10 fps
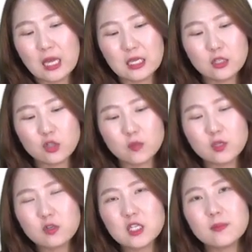
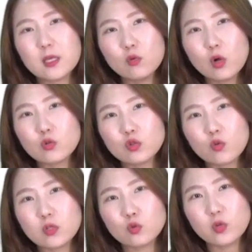2017년 12월도
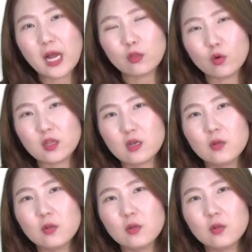청구해서 돈이 안 들어왔다.